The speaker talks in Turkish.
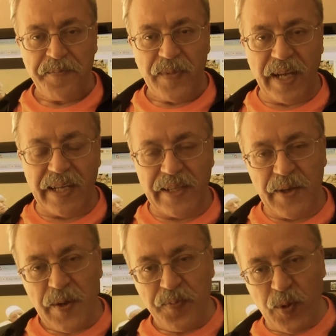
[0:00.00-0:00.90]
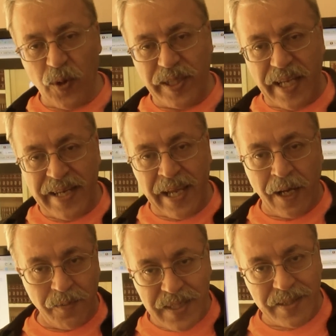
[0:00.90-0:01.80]
Yani gökte ne
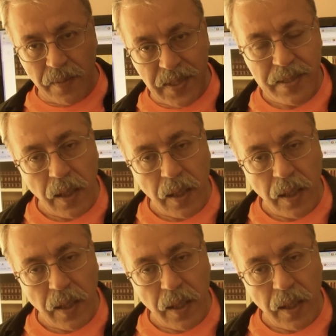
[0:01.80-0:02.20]
yağmışsa biz